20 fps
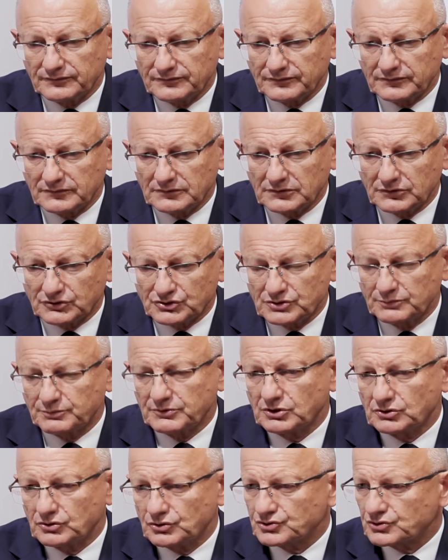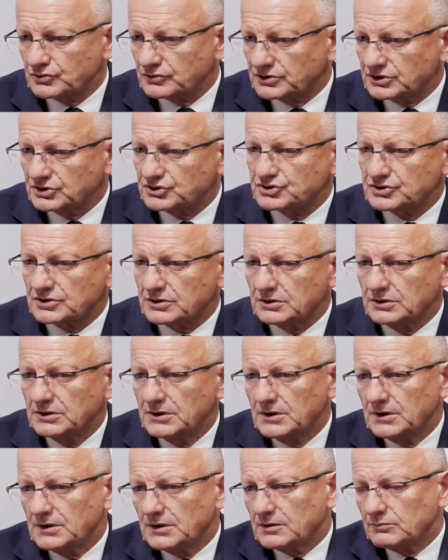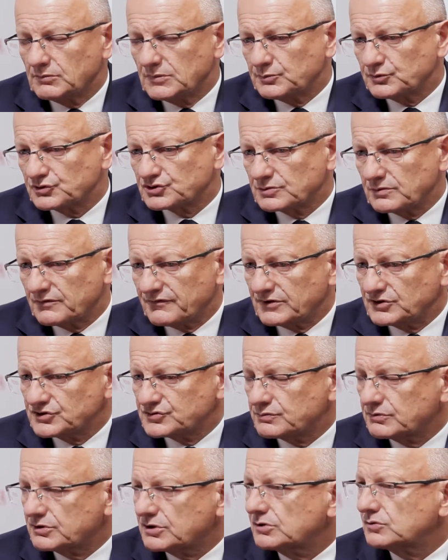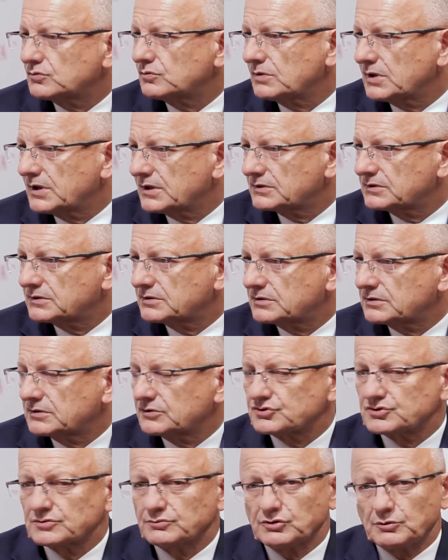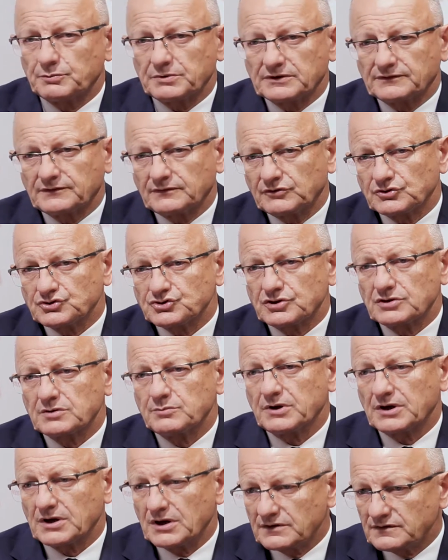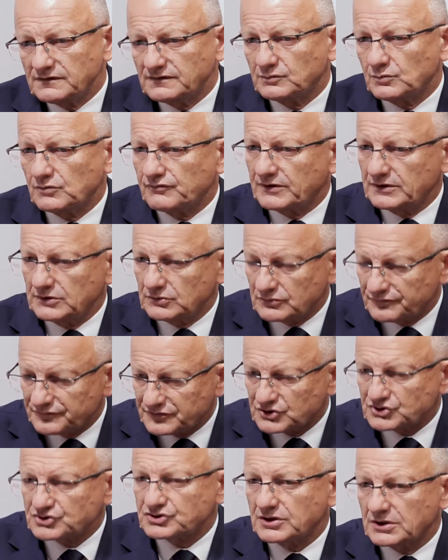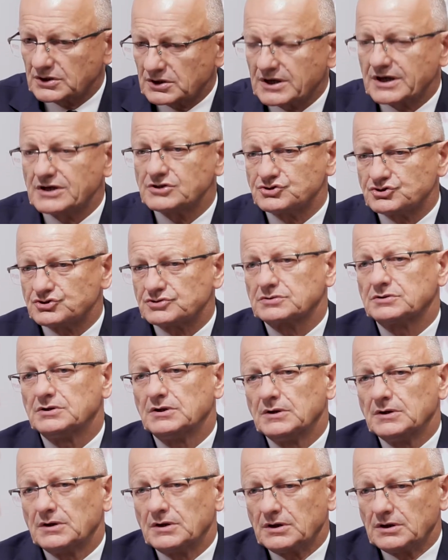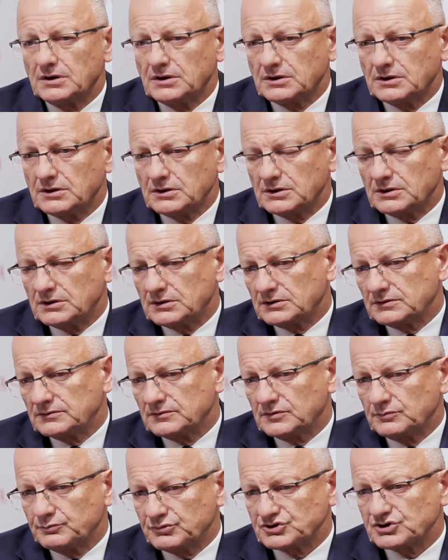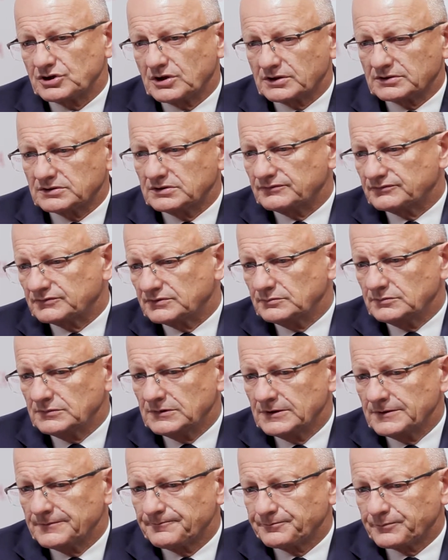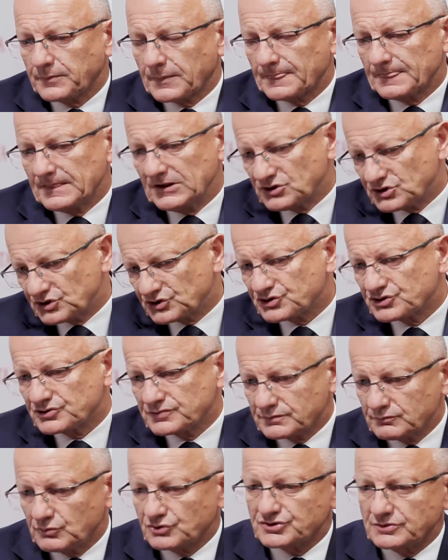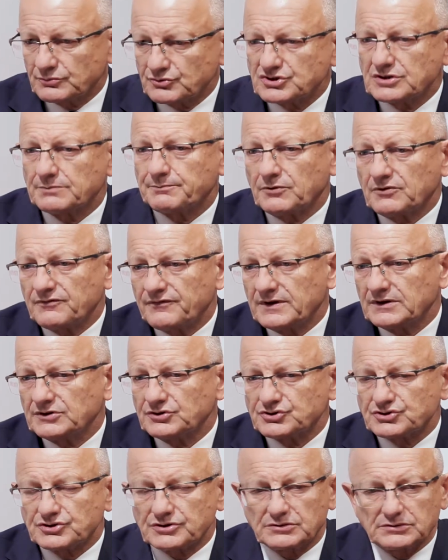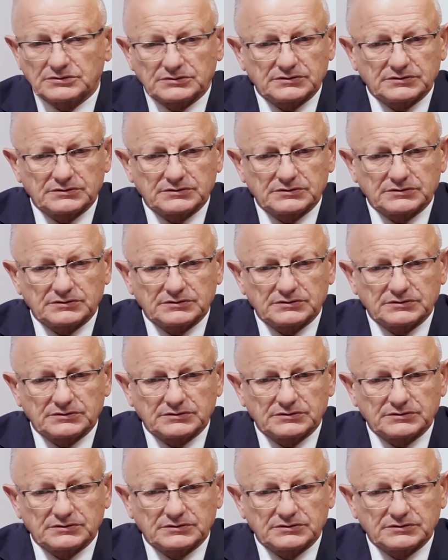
yy, szybkie do osiągnięcia. My potrzebowaliśmy kilku lat, yy, żeby dopracować się i mechanizmów, ale również tej chęci e, e, bycia aktywnym. I też możemy się pochwalić, że